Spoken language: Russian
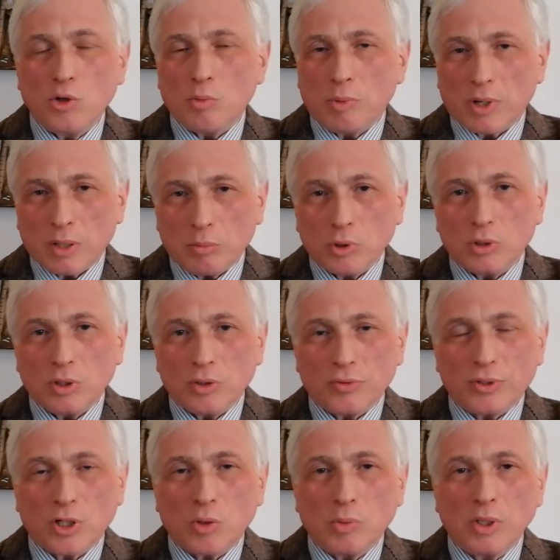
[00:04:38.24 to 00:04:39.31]
оба работали во
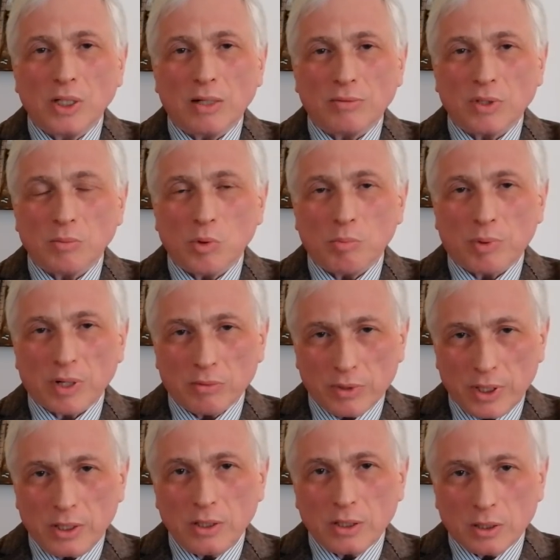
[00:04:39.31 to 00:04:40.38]
втором главном
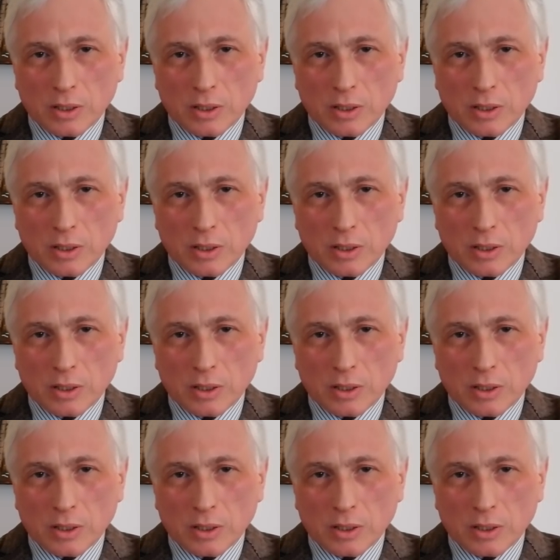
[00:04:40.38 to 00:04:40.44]
управлении –